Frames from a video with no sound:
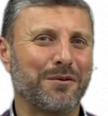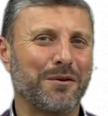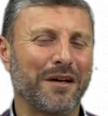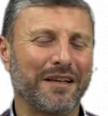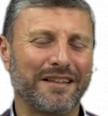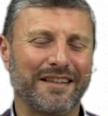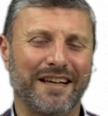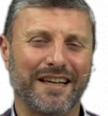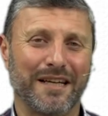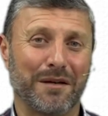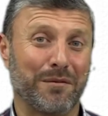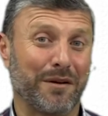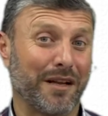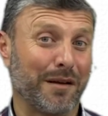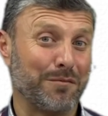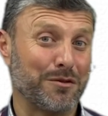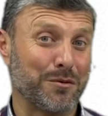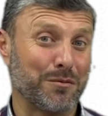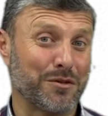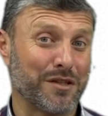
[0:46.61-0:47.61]
وهداية
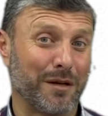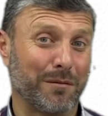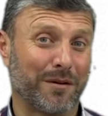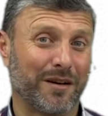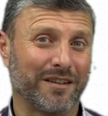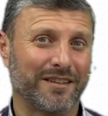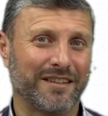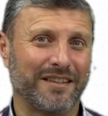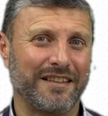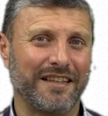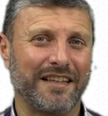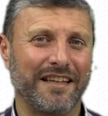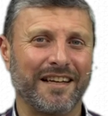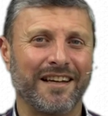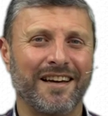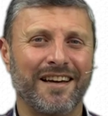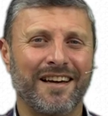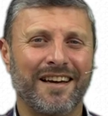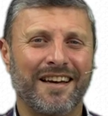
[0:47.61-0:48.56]
برنامج المسابقات الديني